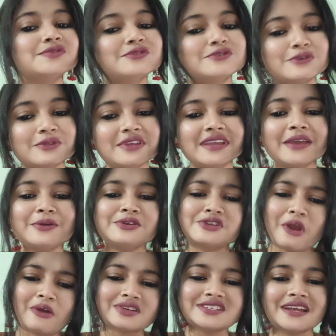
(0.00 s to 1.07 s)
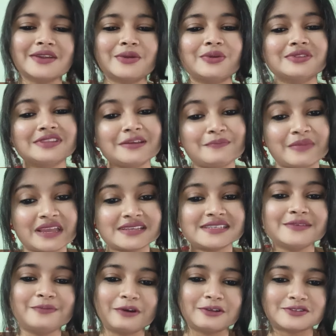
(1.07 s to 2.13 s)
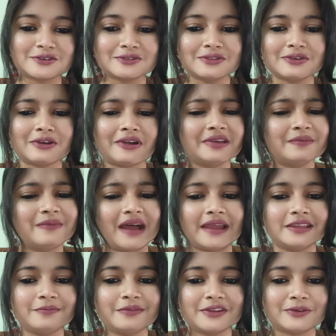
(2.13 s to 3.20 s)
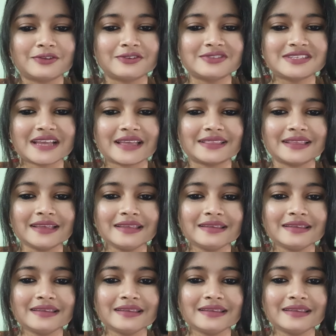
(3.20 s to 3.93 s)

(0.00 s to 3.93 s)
যদি কেউ সংসার করতে বেশি পছন্দ করে বাইরে বেরোনোর চাইতে